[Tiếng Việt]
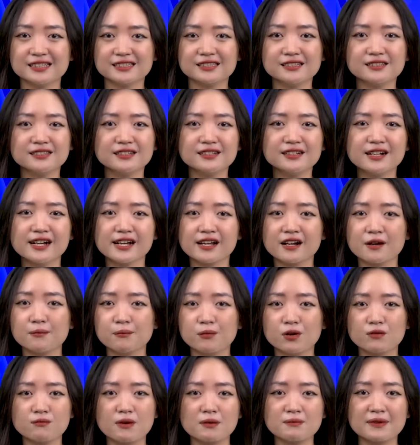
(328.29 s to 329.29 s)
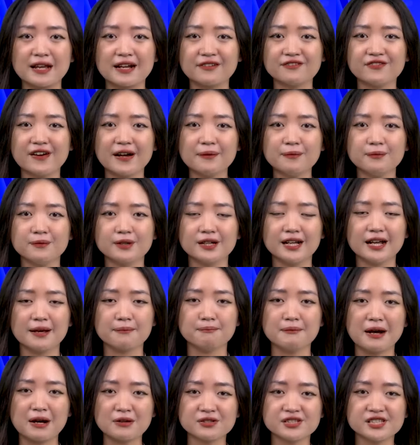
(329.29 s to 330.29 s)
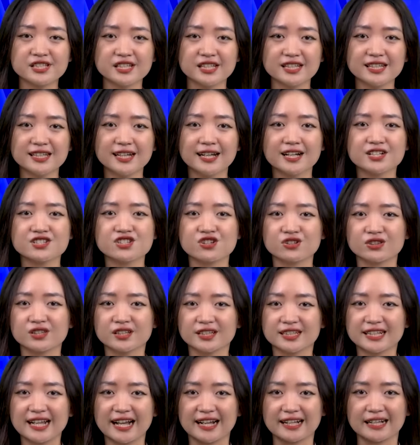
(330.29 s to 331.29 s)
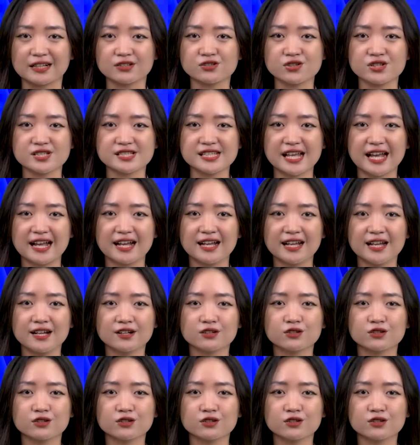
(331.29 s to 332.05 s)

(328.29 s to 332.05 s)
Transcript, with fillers: Từ những người hâm mộ bóng đá Pháp, báo chí cho tới cả các chuyên gia